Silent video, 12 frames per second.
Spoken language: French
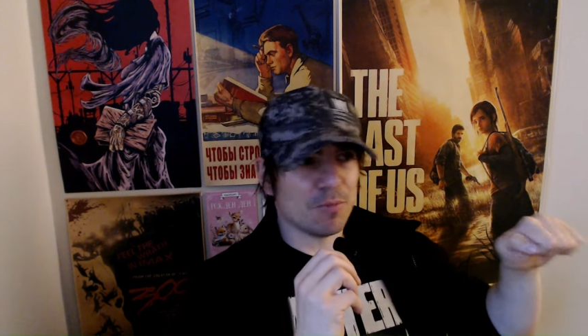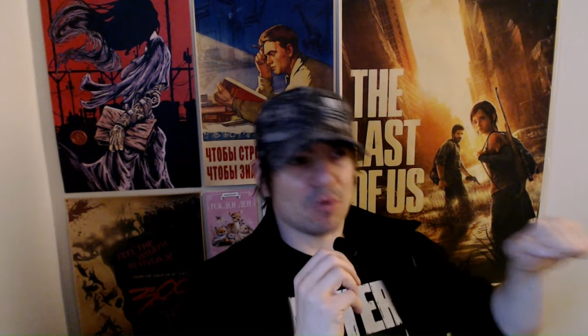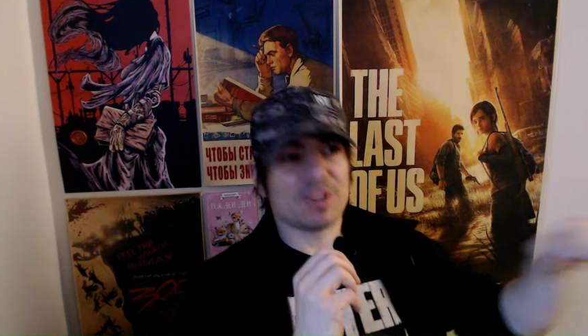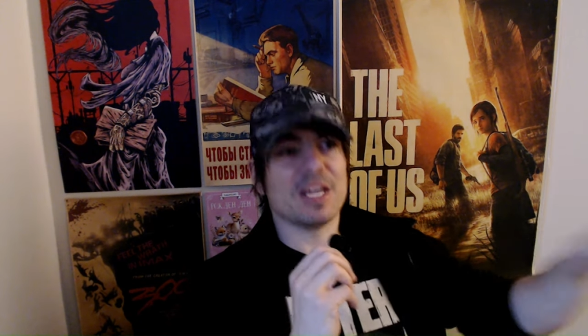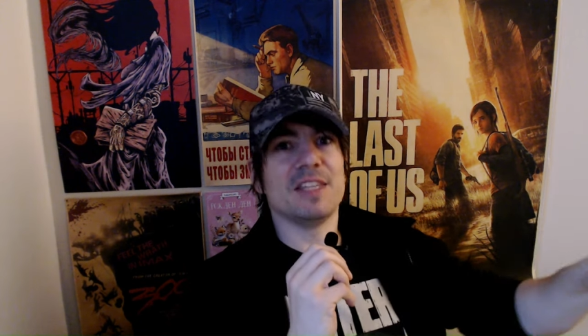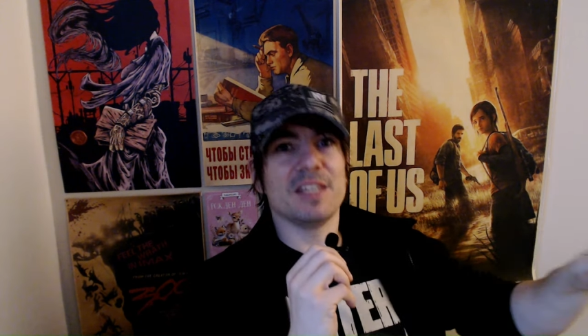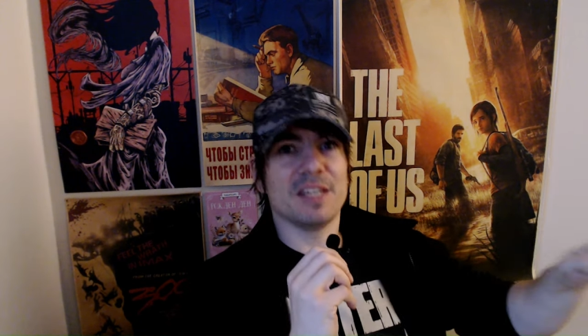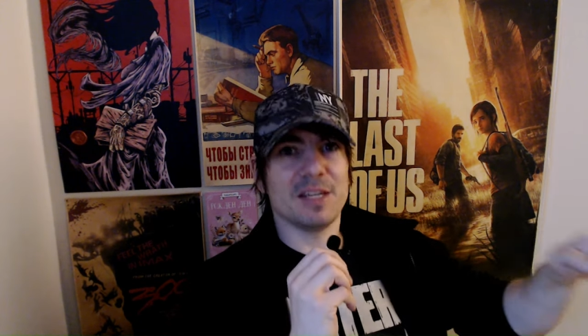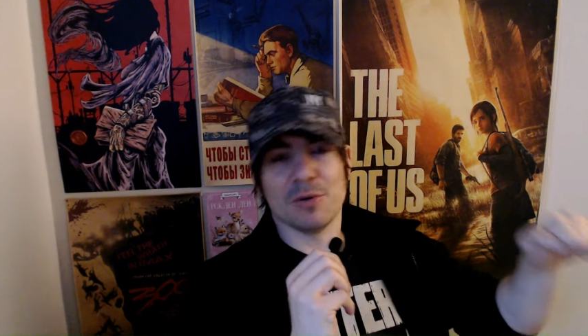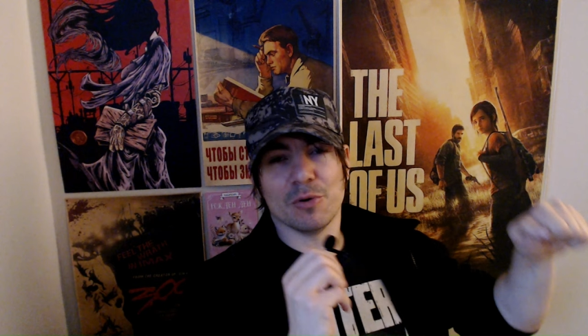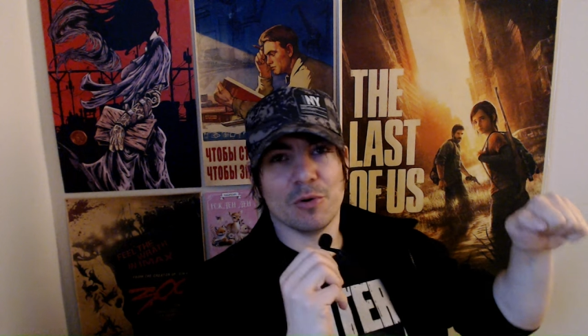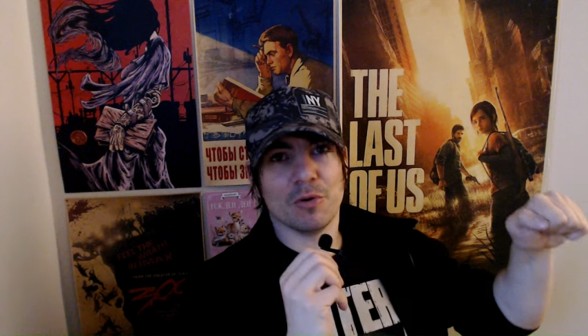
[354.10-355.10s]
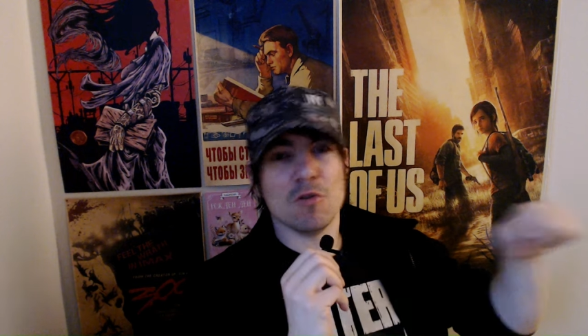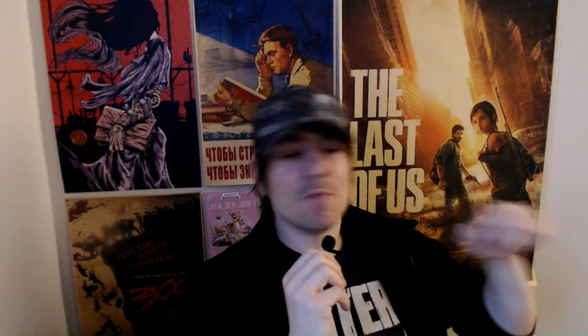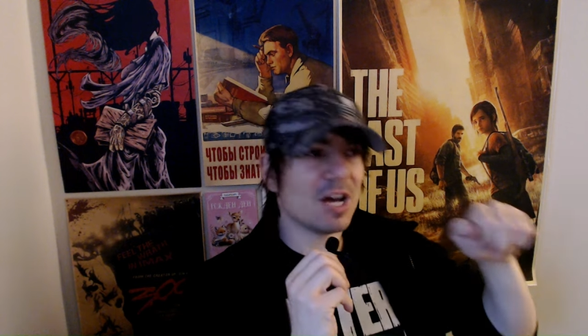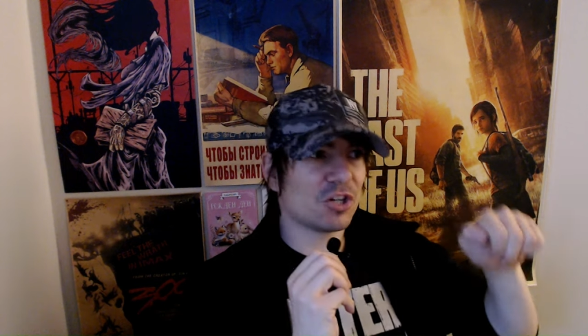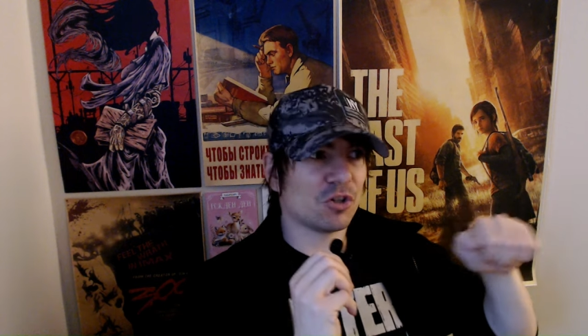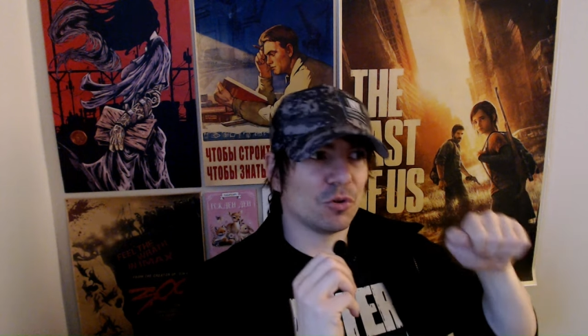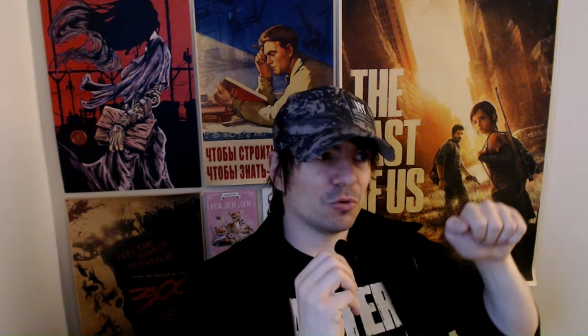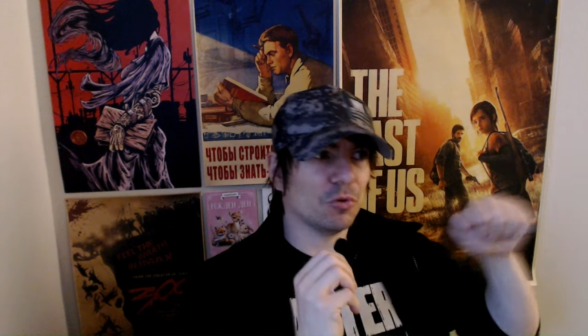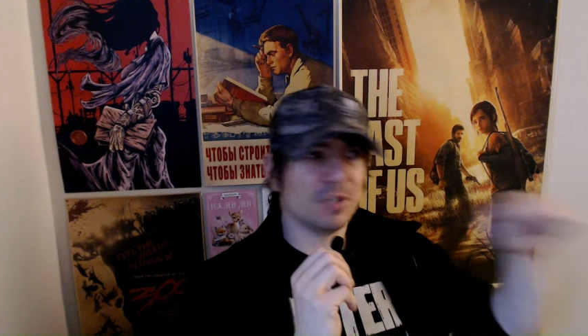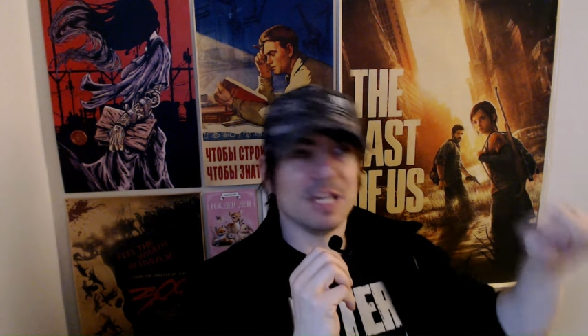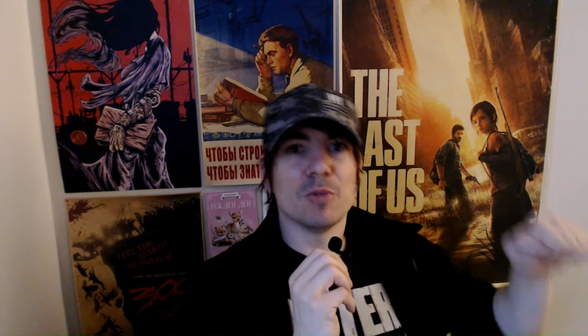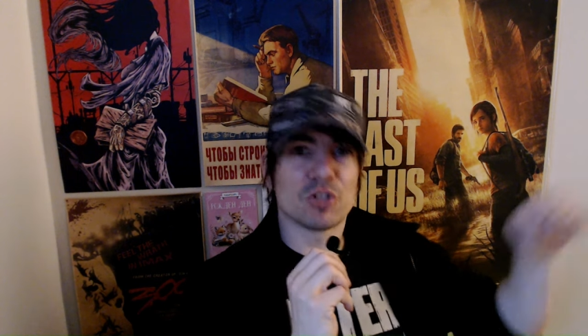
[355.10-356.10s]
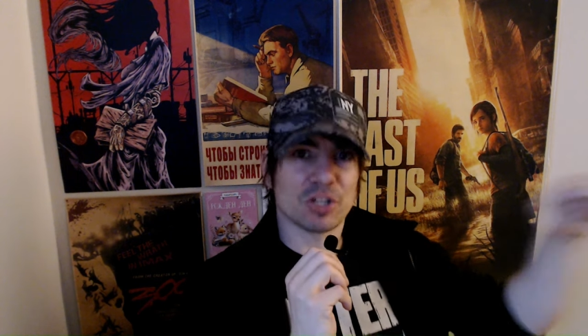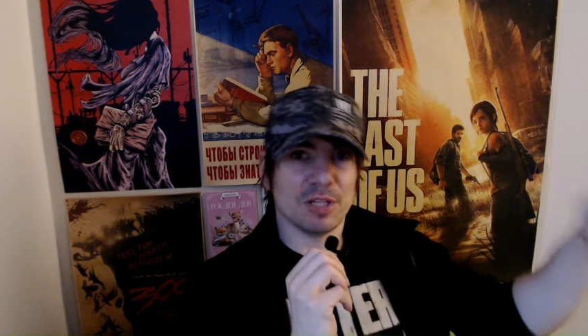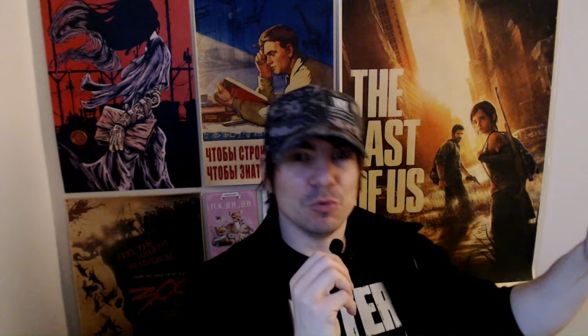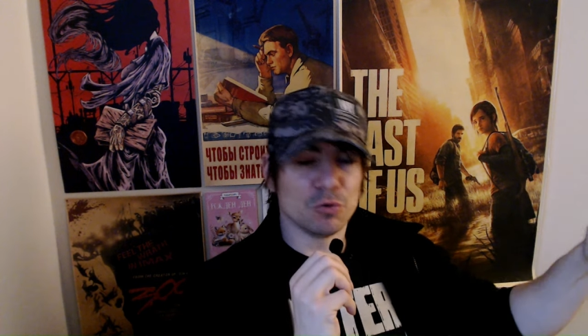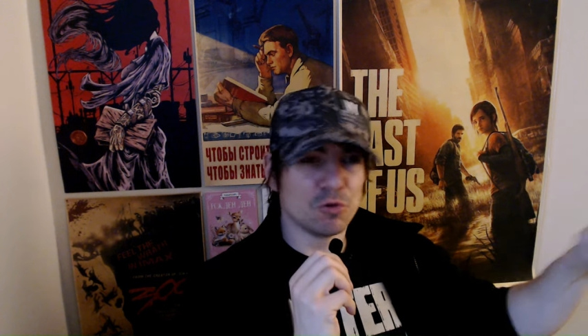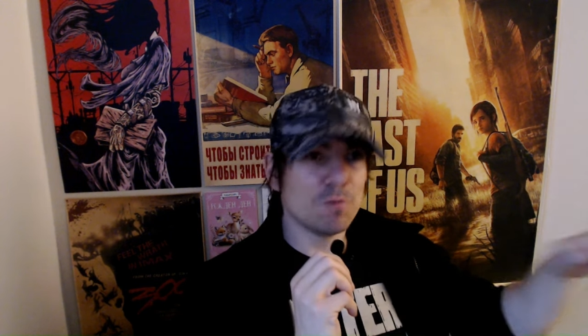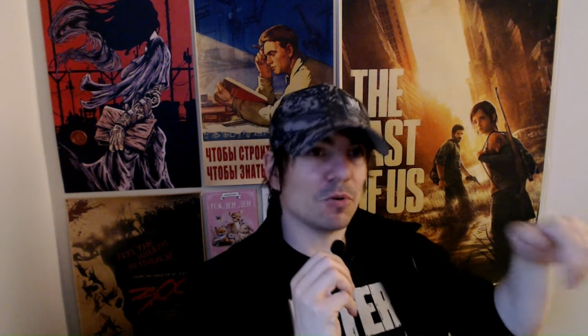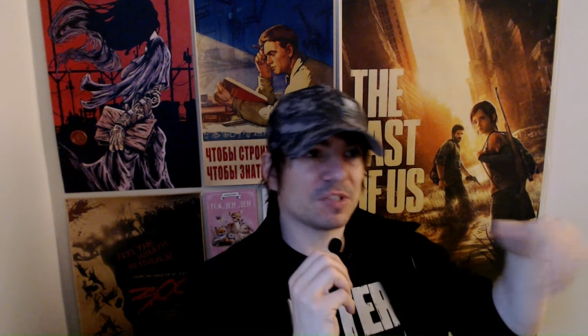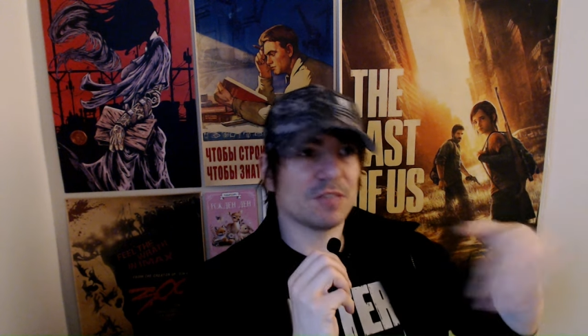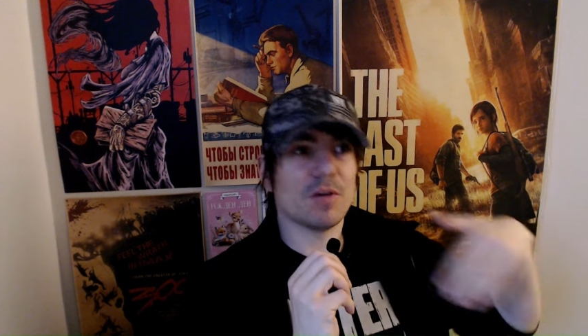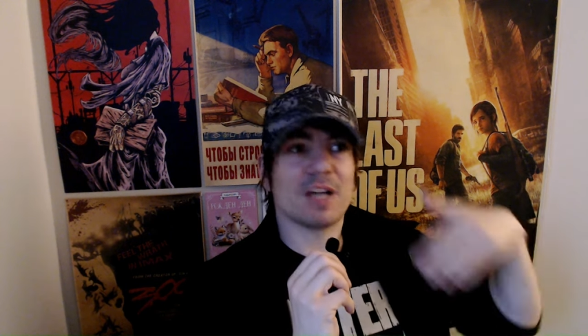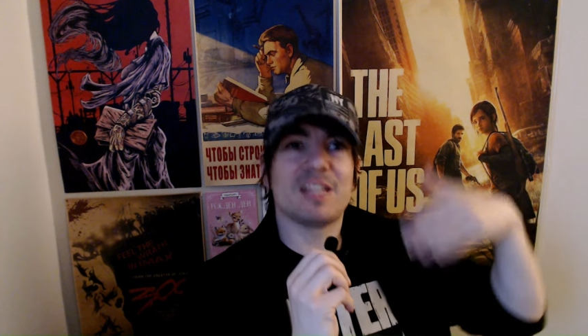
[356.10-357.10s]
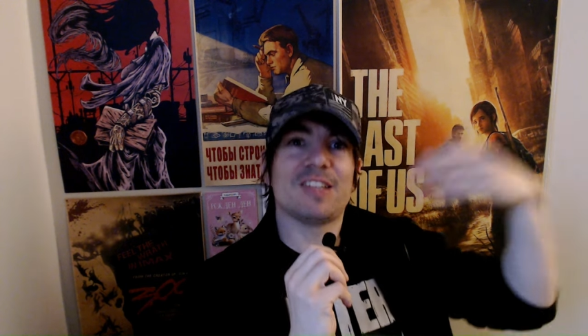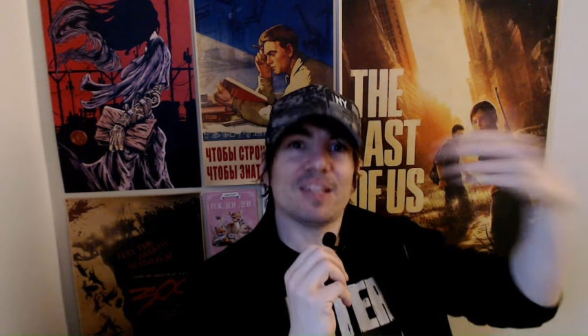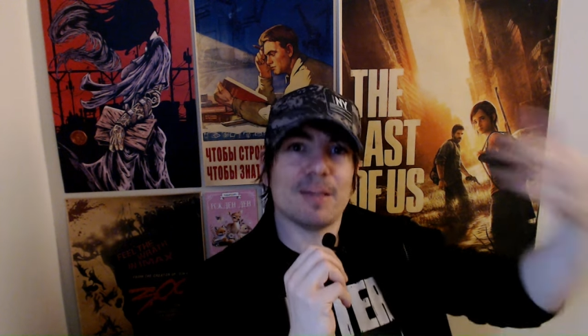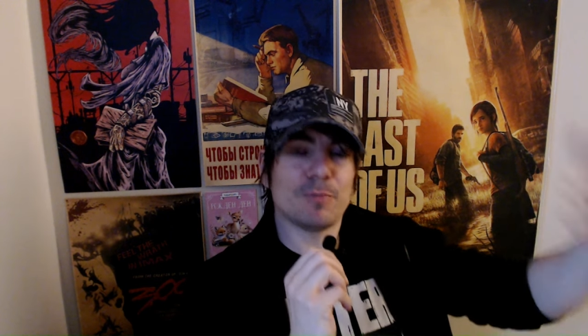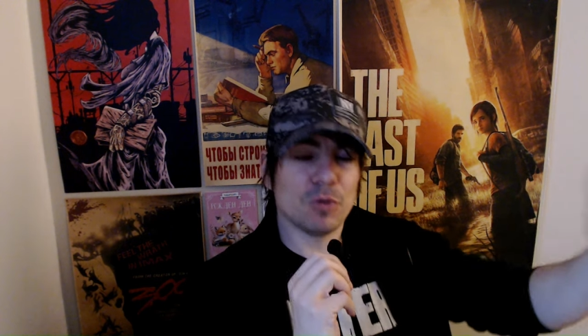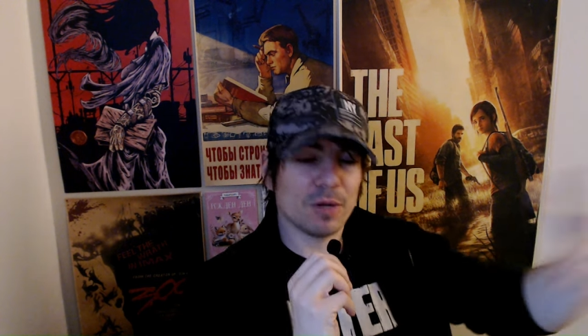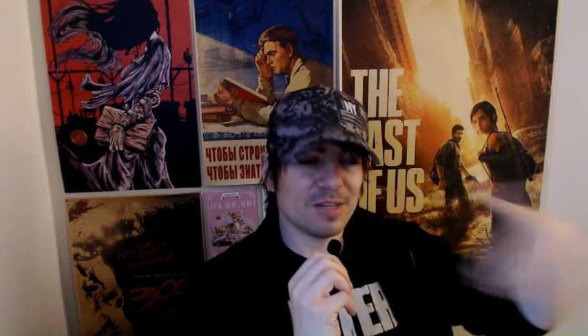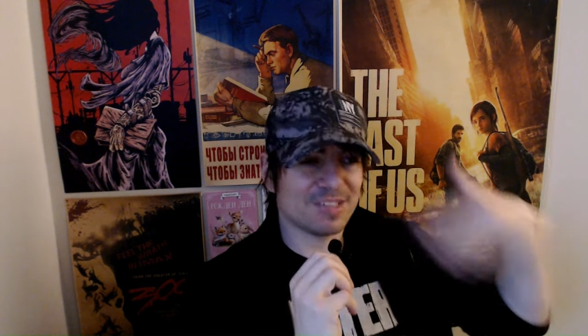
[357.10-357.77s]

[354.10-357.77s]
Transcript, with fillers: pour gagner euh, le match entre Dailymotion et YouTube pour savoir qui s'adapterait,